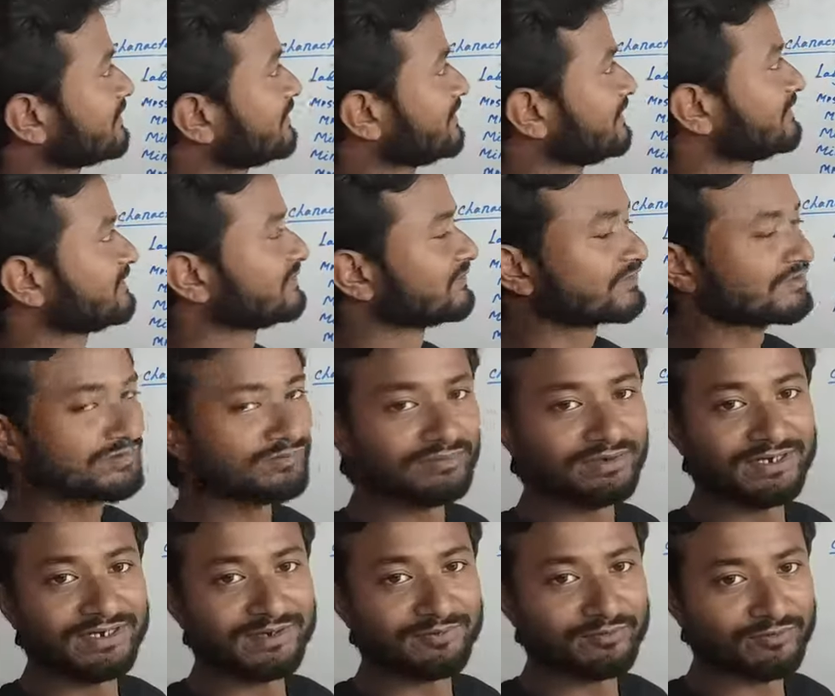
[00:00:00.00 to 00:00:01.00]
লিখছে হচ্ছে
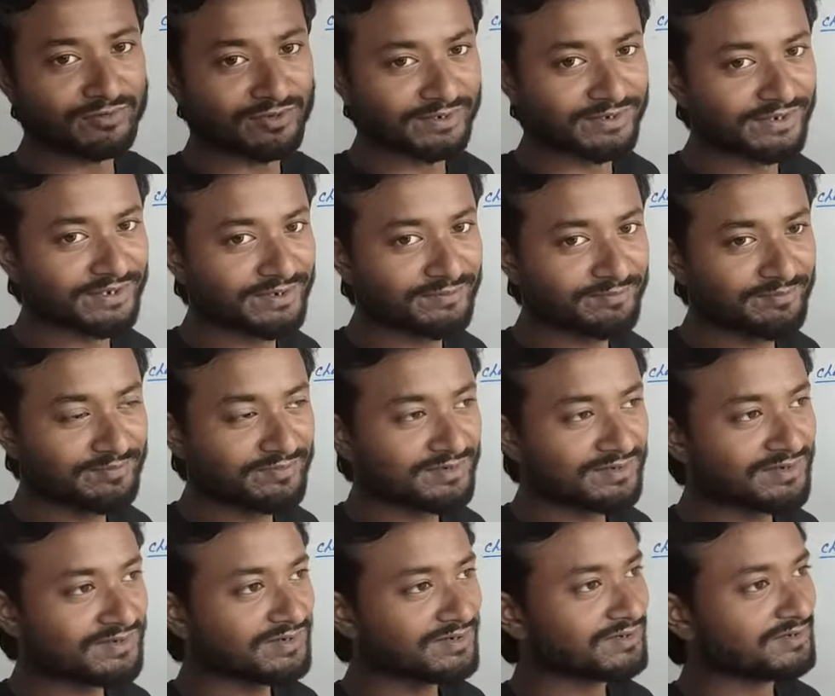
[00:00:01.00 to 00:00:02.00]
উইলিয়াম কনগ্রিপ
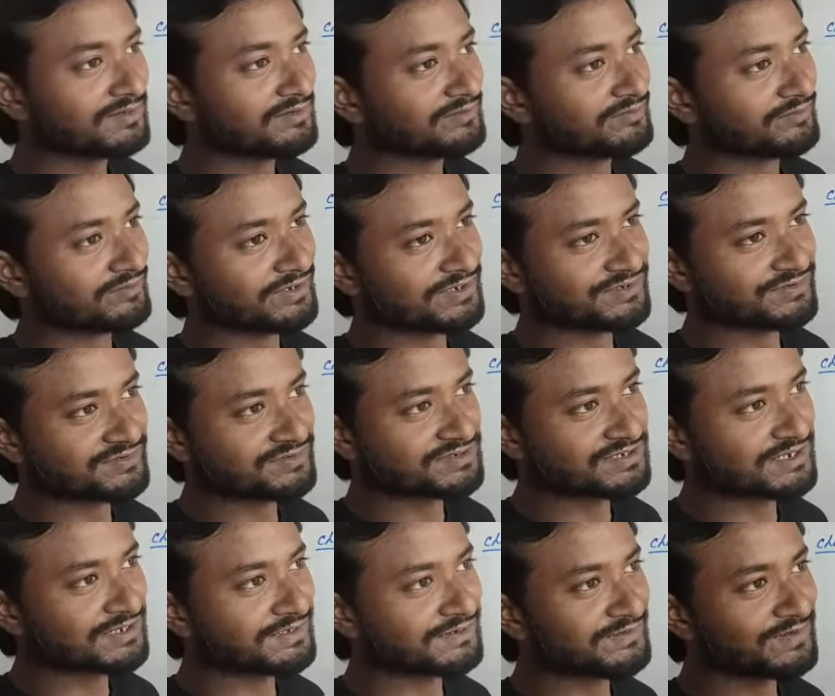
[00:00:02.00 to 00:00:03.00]
তো
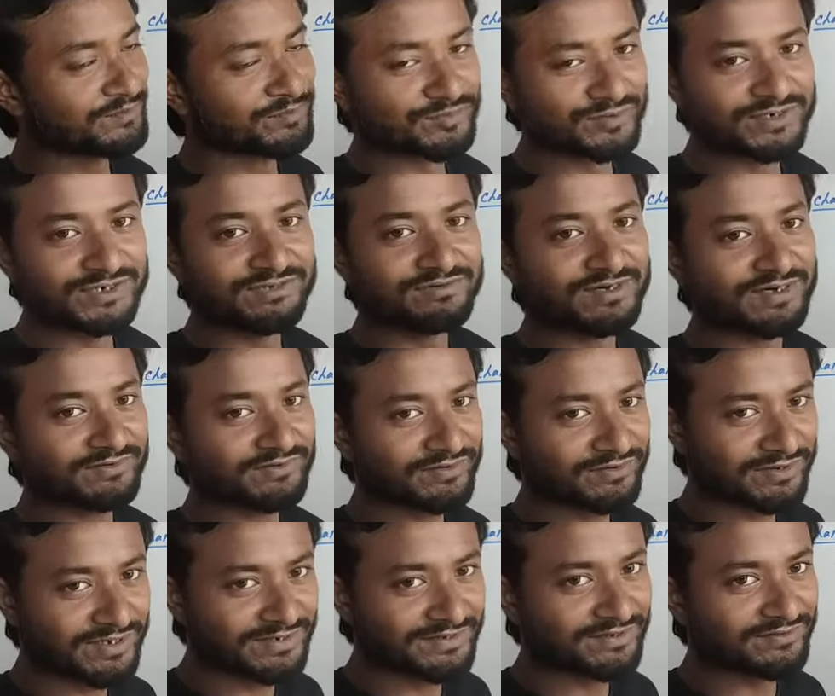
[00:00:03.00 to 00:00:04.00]
রেস্টোরেশন এজের প্রসিদ্ধ
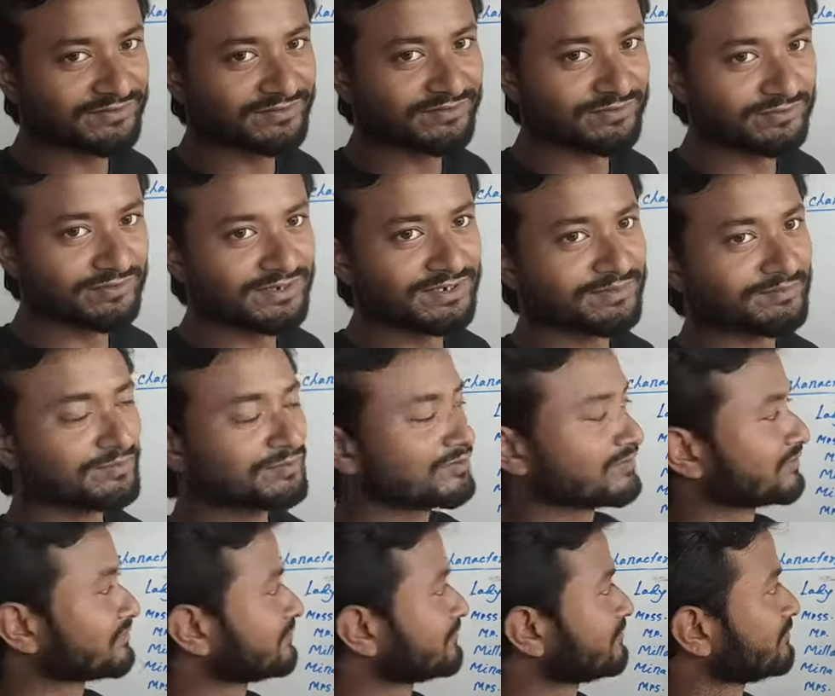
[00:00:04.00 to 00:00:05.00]
একজন রাইটার হচ্ছে উইলিয়াম
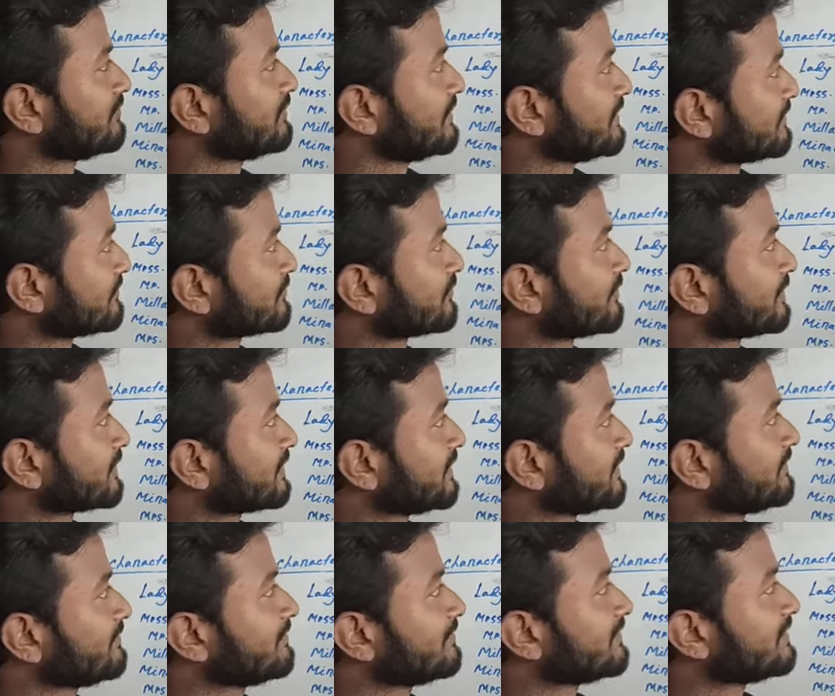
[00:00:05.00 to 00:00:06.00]
উইলিয়াম
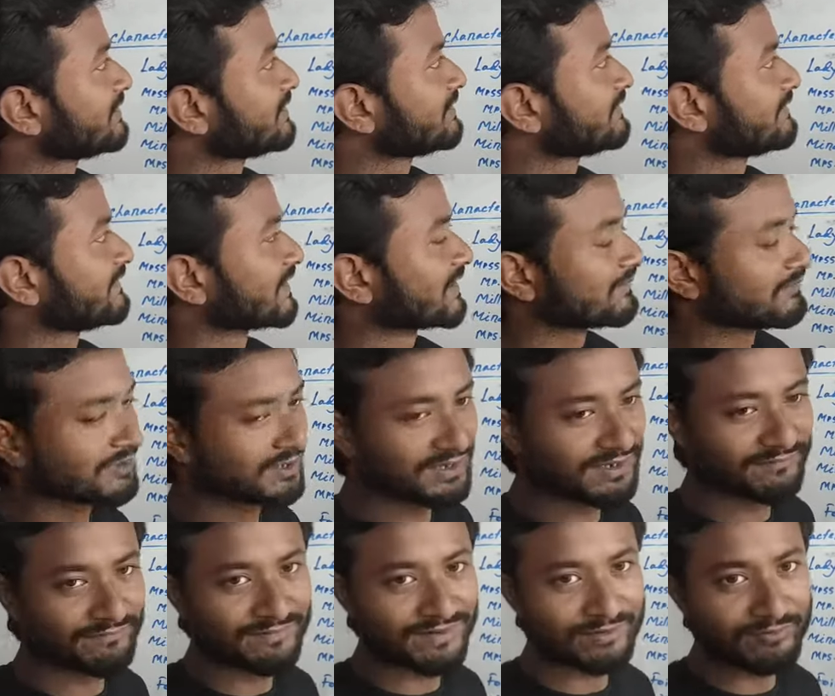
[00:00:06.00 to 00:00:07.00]
কনগ্রিপ যাকে বলা
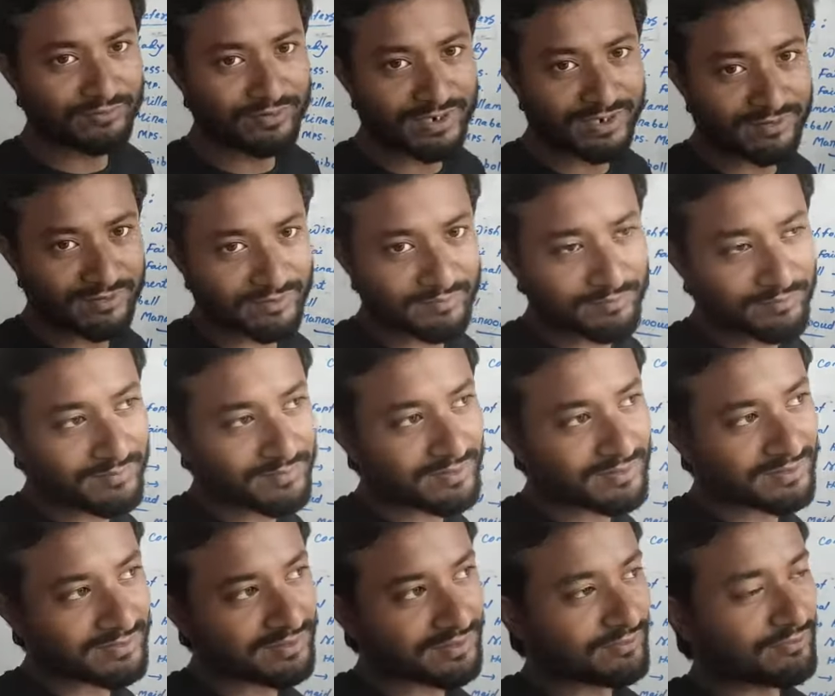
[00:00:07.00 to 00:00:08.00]
হয় ফাউন্ডার অফ
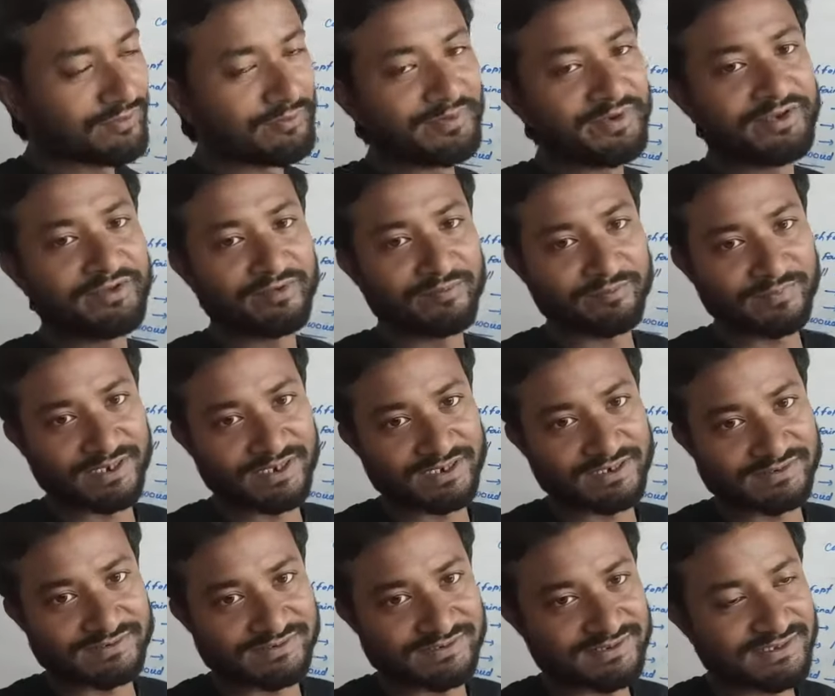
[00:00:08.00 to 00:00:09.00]
দ্য কমেডি অফ
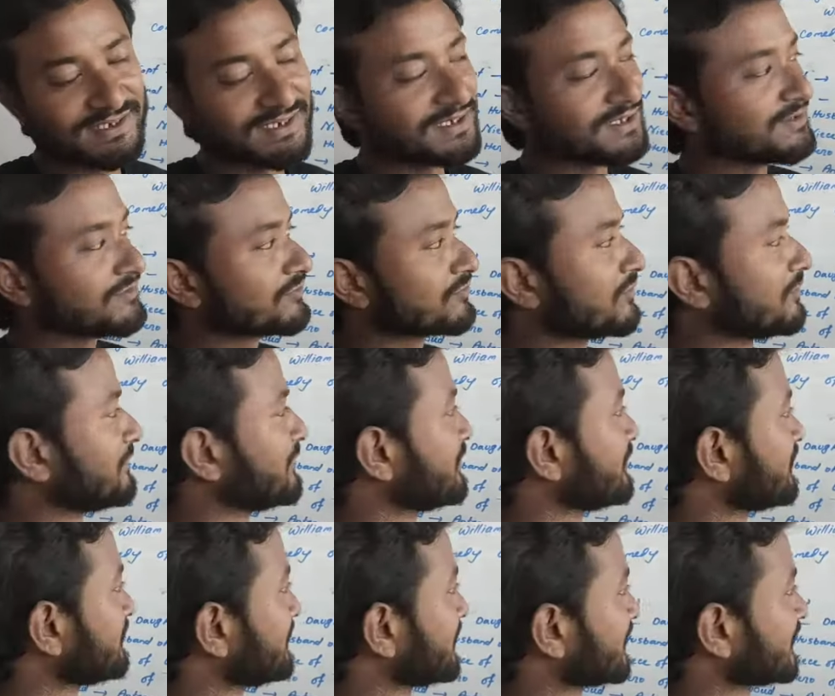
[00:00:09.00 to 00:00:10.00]
ম্যানার্স তো
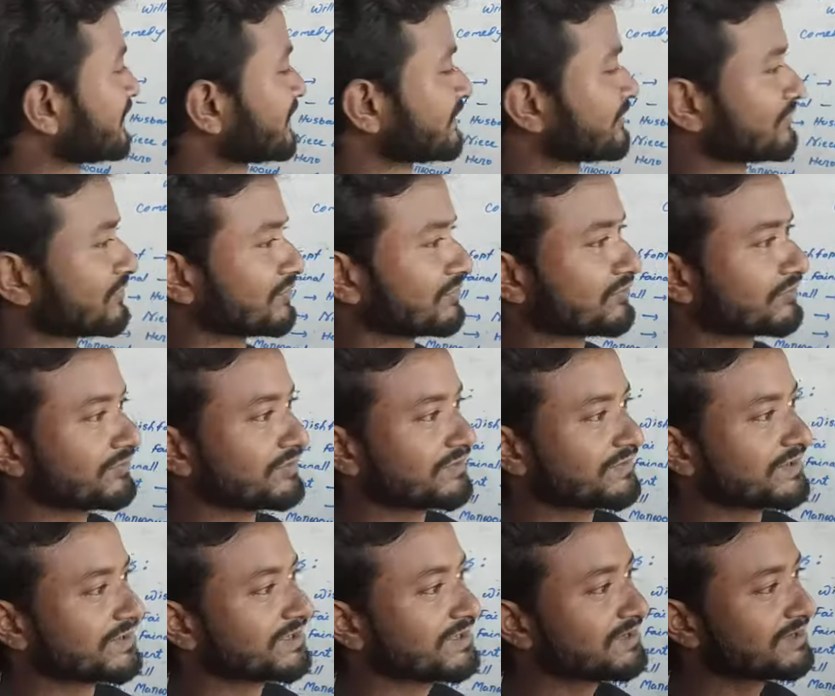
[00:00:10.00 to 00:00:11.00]
কমেডি অফ ম্যানারের জনক
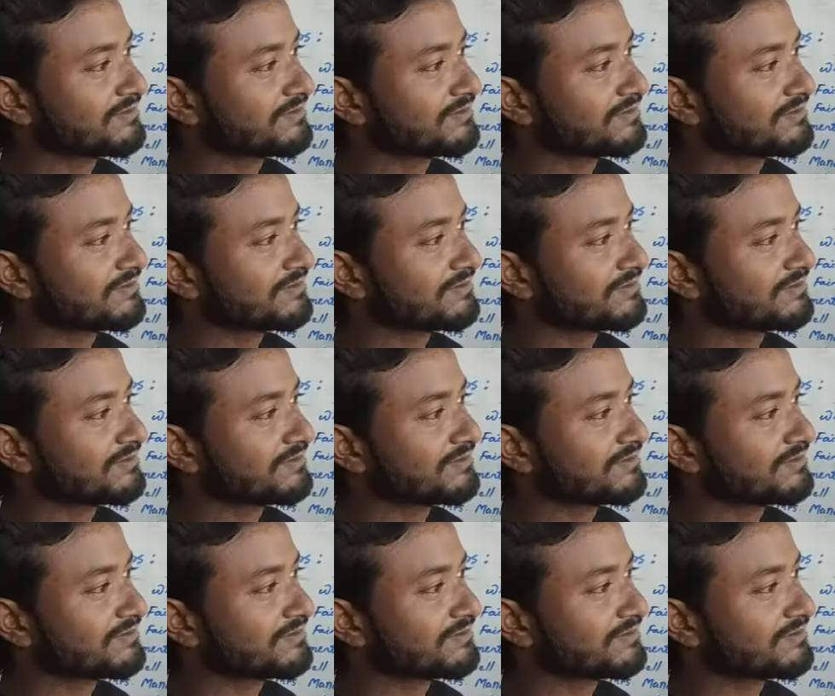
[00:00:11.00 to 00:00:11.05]
হচ্ছে